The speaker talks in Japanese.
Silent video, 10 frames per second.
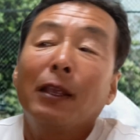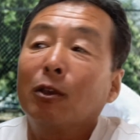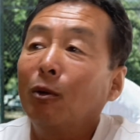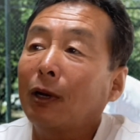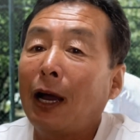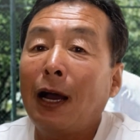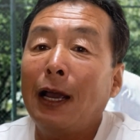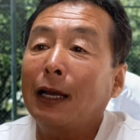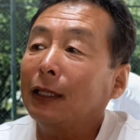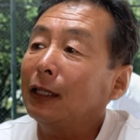その考
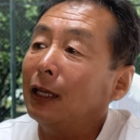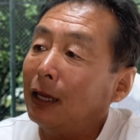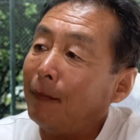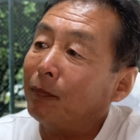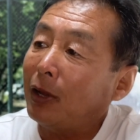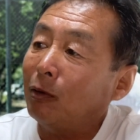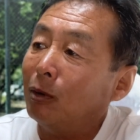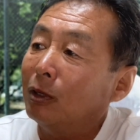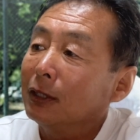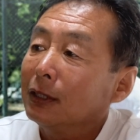え方でね、あの、